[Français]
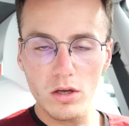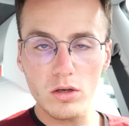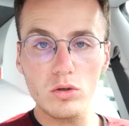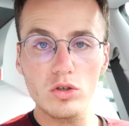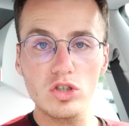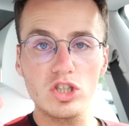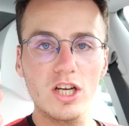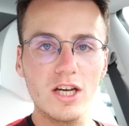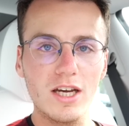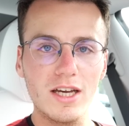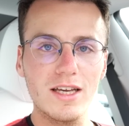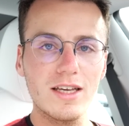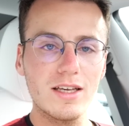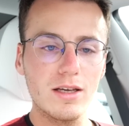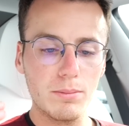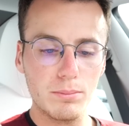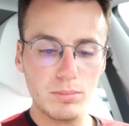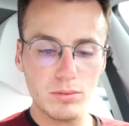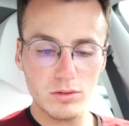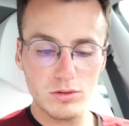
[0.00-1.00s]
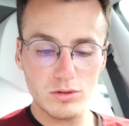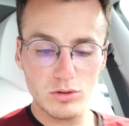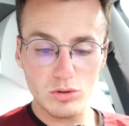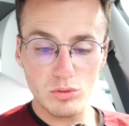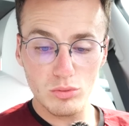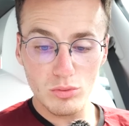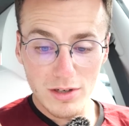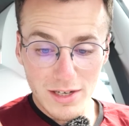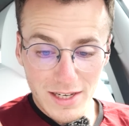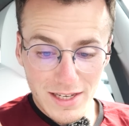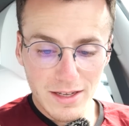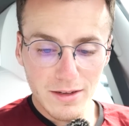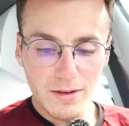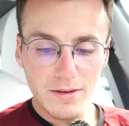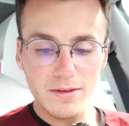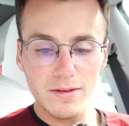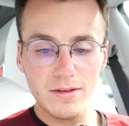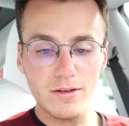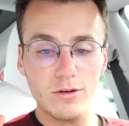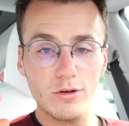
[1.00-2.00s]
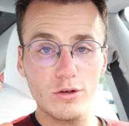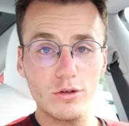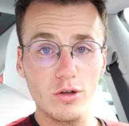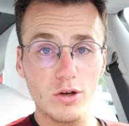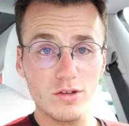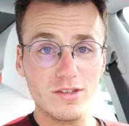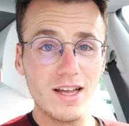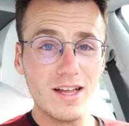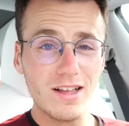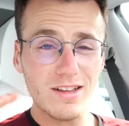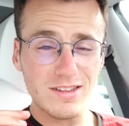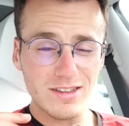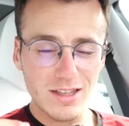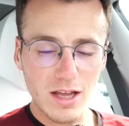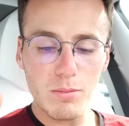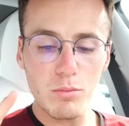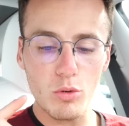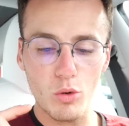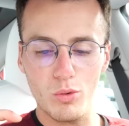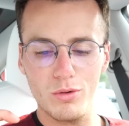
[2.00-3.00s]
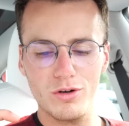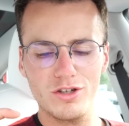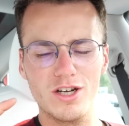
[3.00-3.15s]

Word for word: que j'ai récapitulé euh, dans un tableau.